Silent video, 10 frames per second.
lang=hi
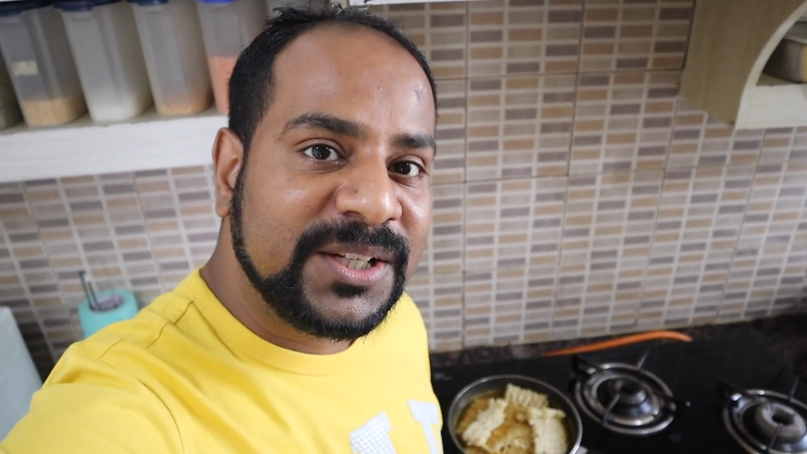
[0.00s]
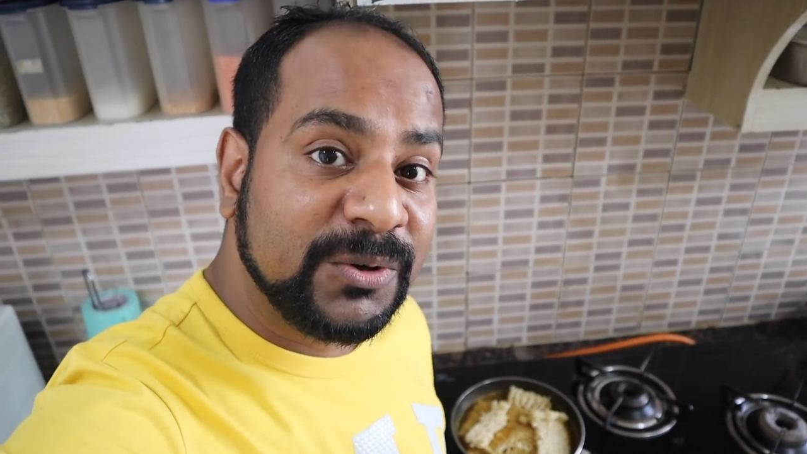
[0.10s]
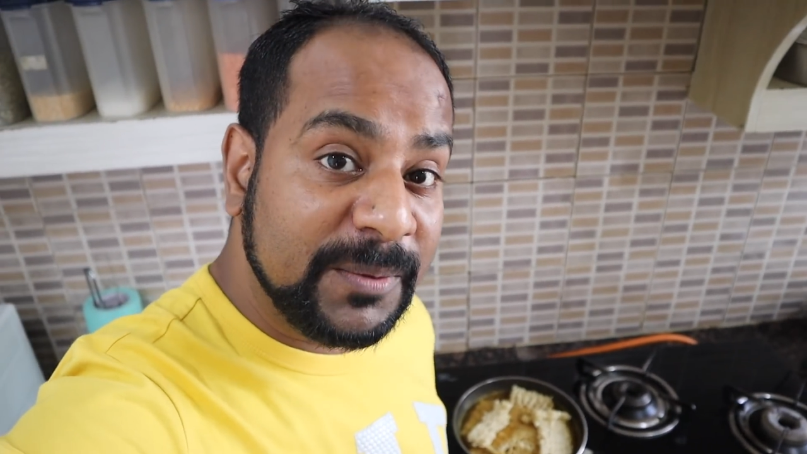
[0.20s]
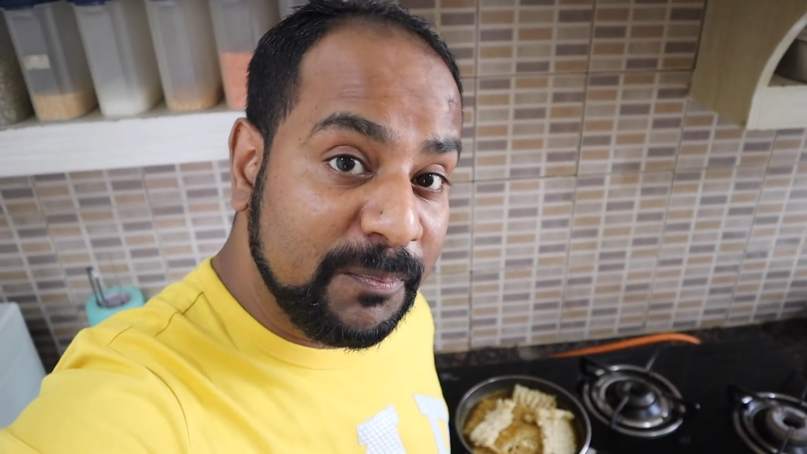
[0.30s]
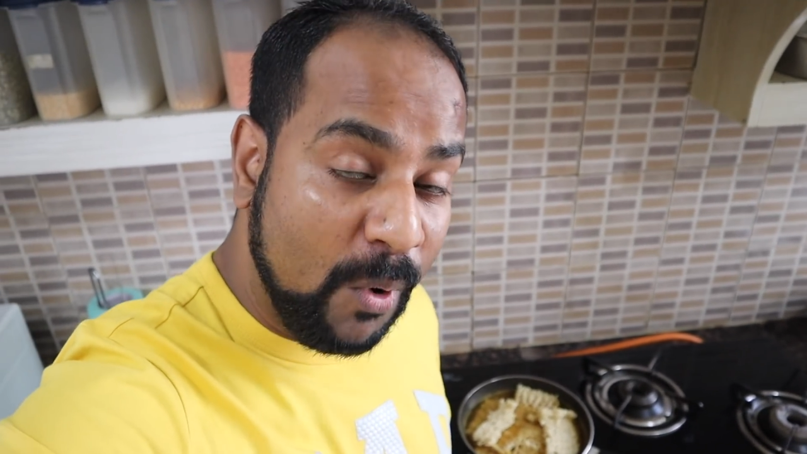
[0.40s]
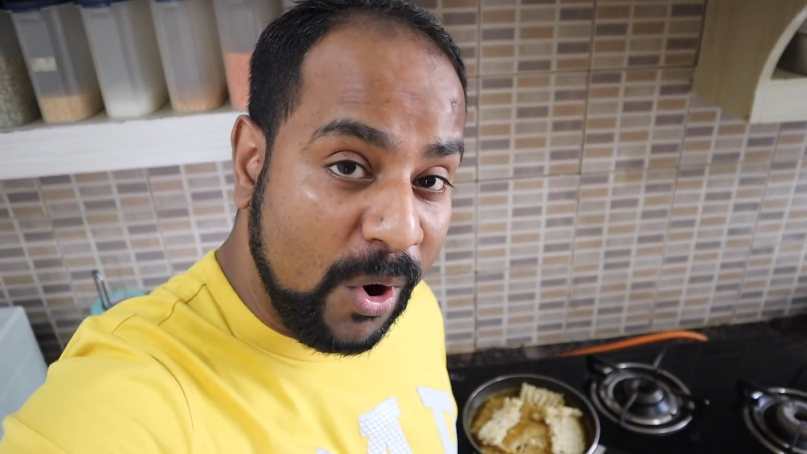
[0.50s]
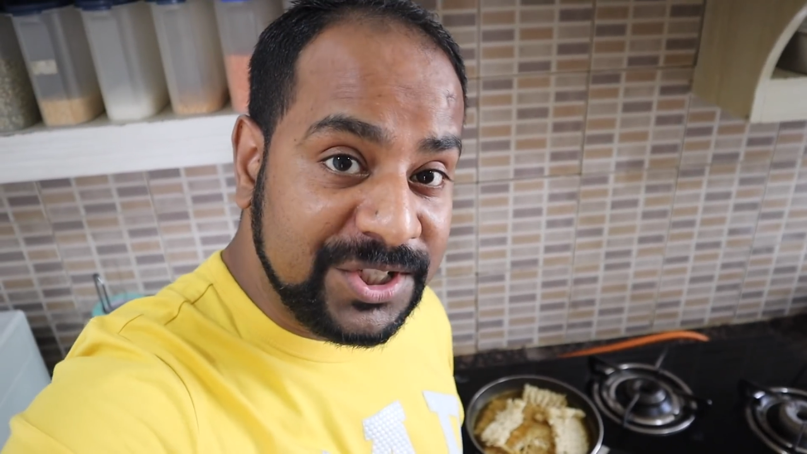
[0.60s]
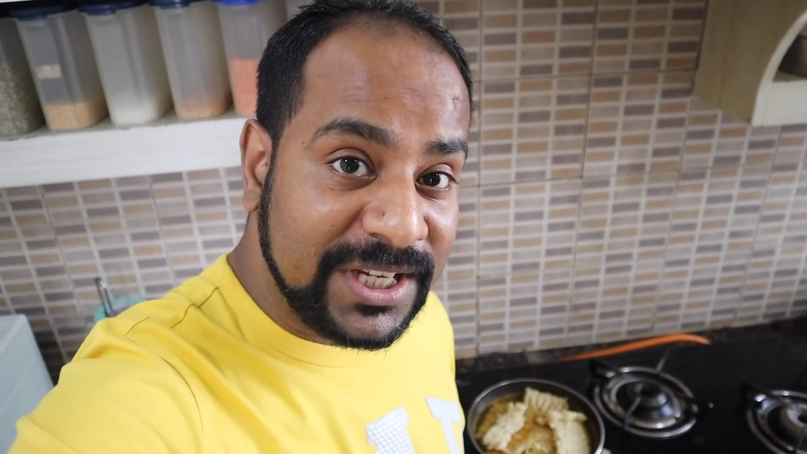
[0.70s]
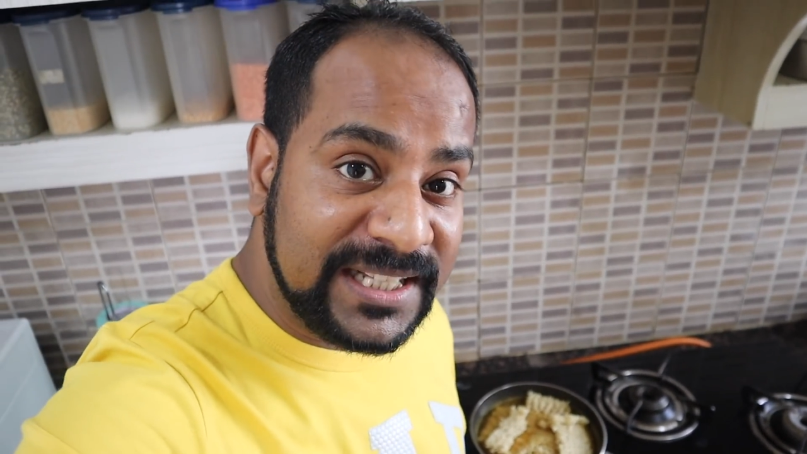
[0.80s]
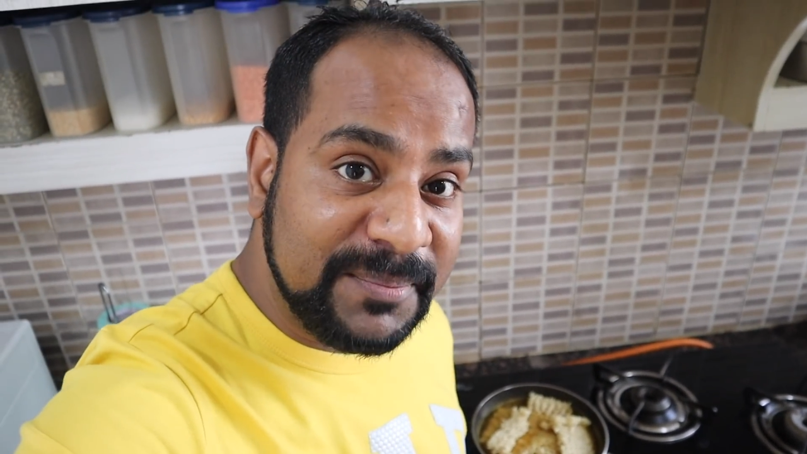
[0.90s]
क्योंकि
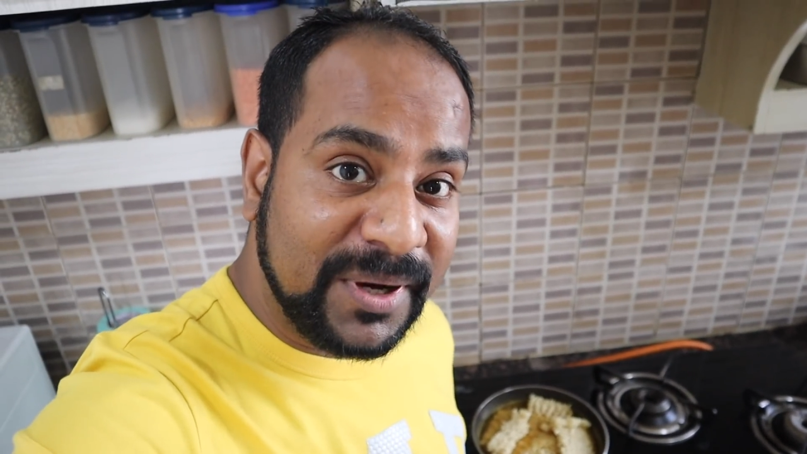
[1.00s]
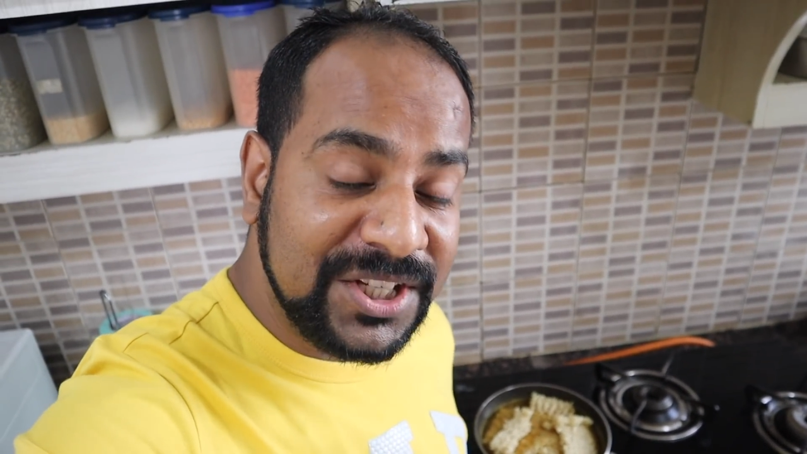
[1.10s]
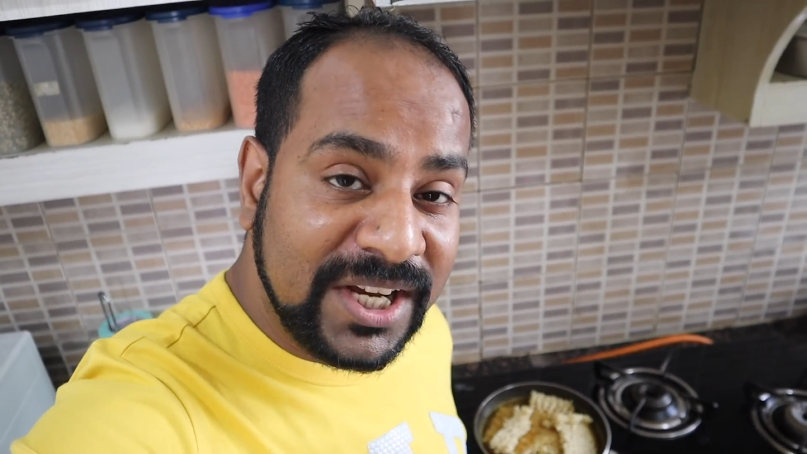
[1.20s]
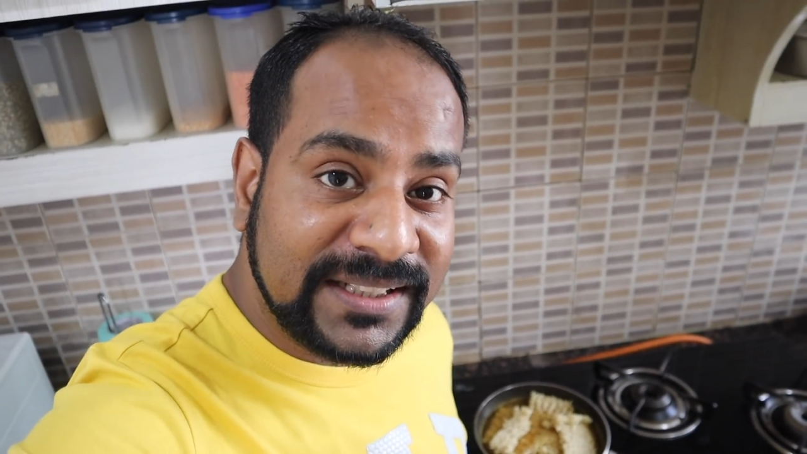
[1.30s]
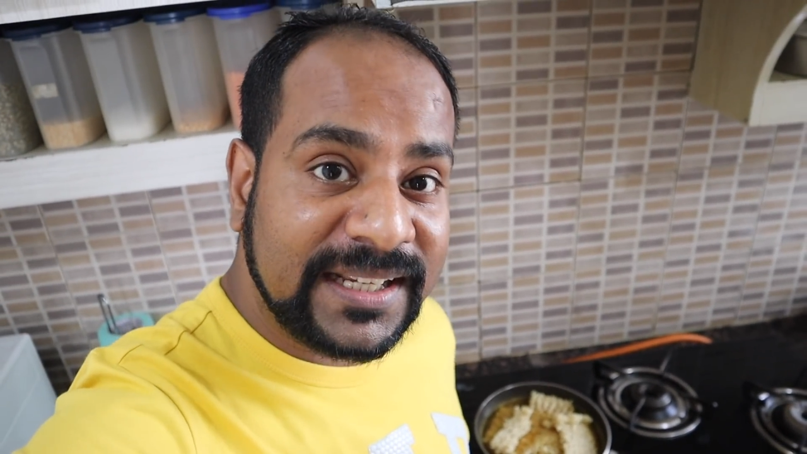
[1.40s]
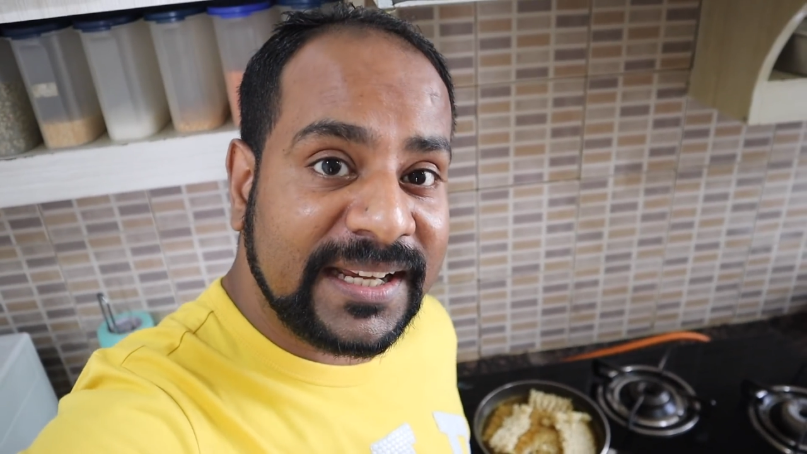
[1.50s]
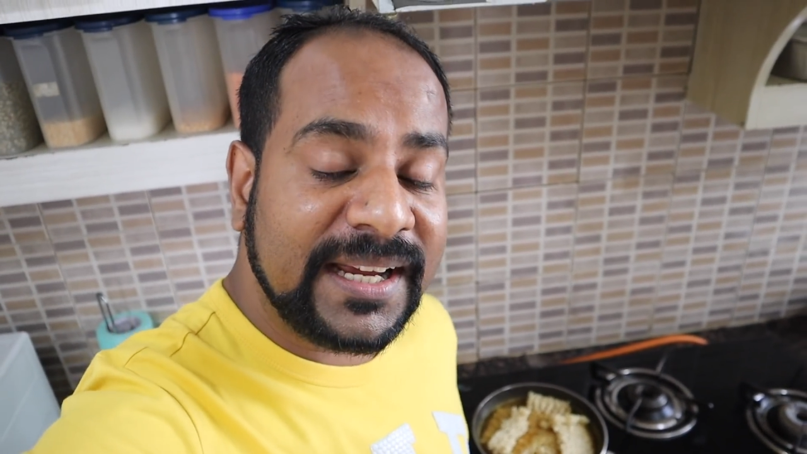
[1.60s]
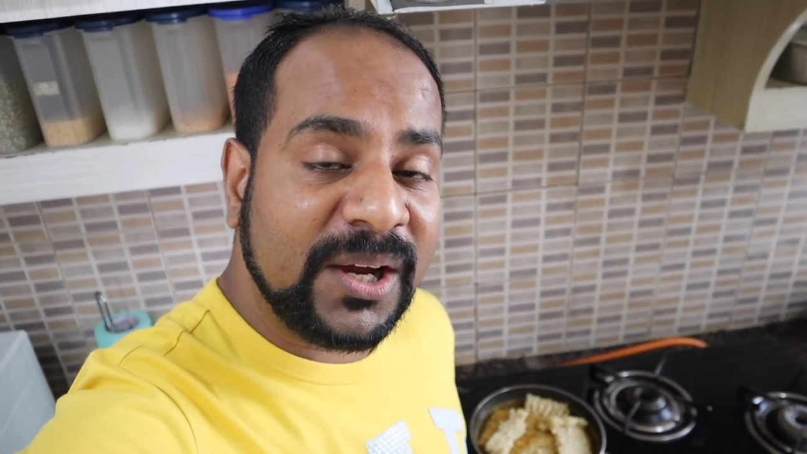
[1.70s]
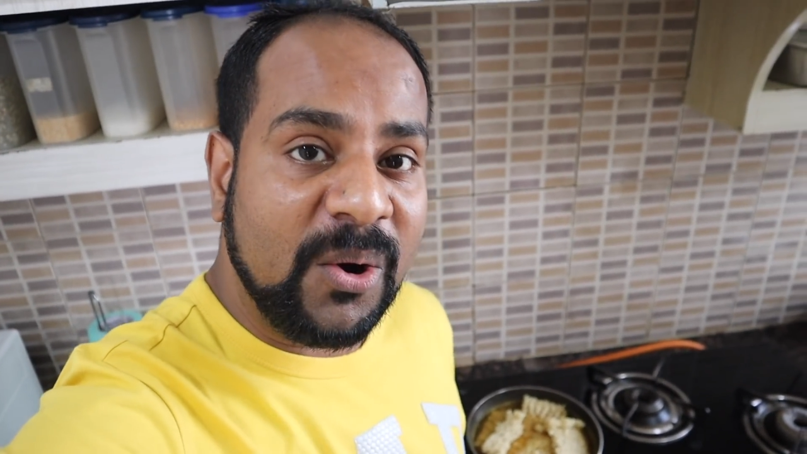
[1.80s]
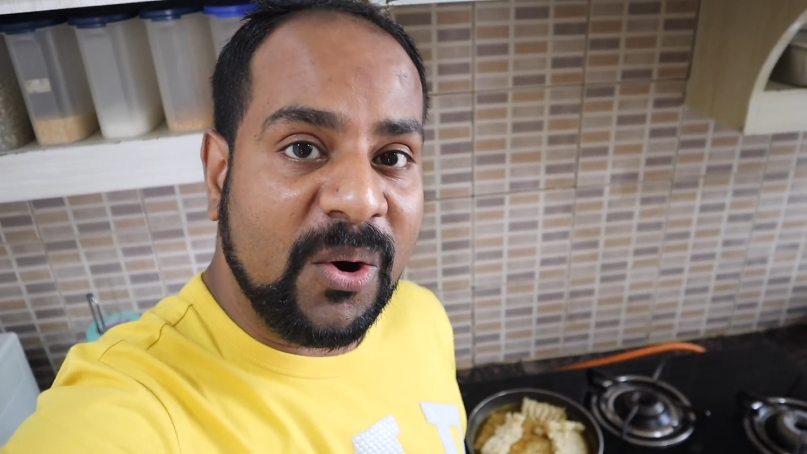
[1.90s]
बहुत जल्दी बन जाता
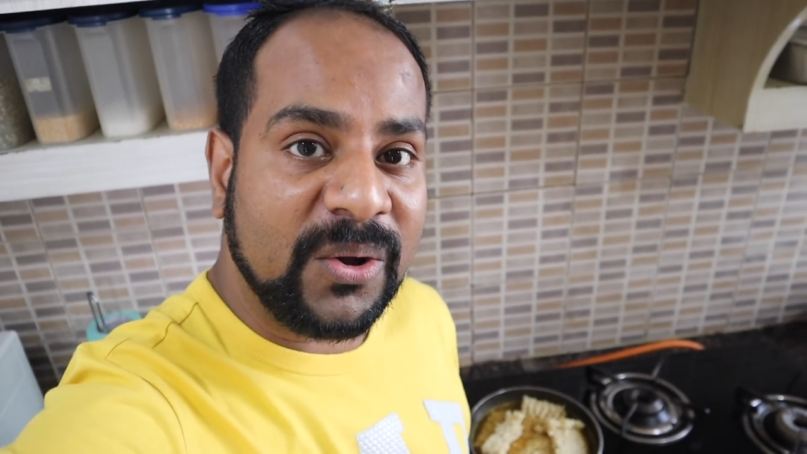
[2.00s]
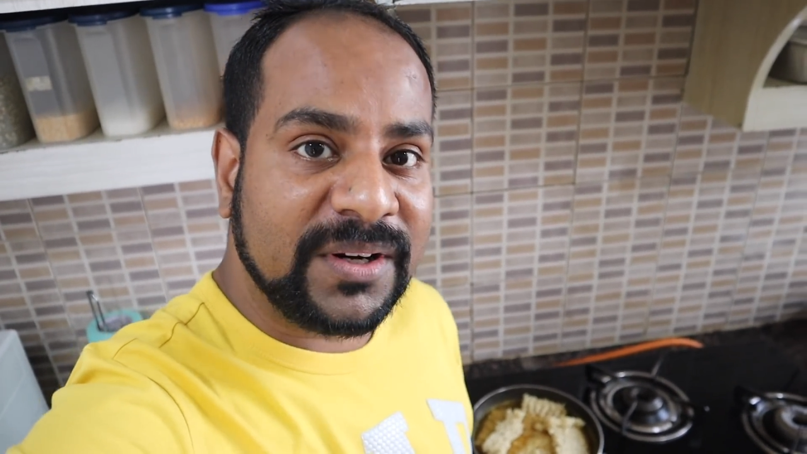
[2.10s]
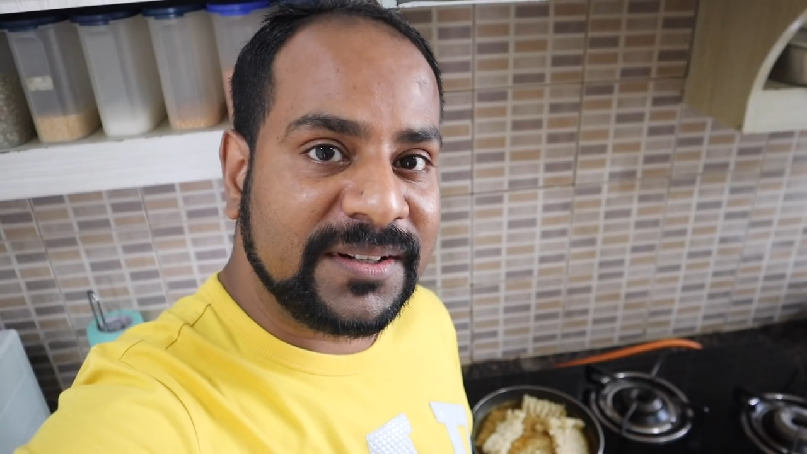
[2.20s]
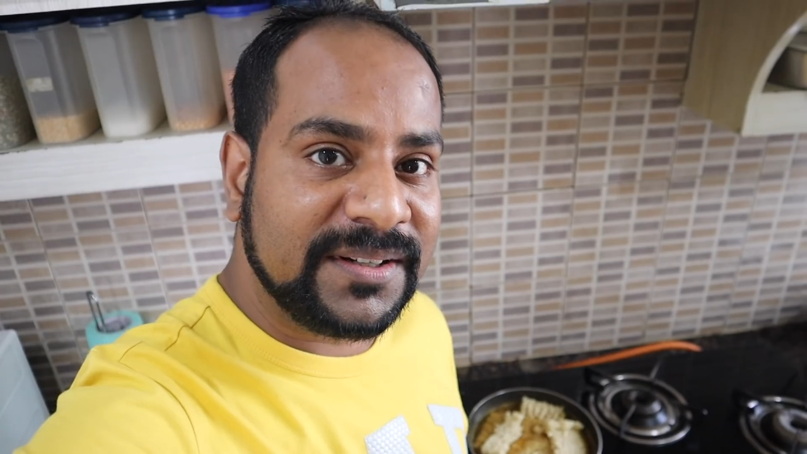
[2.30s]
है और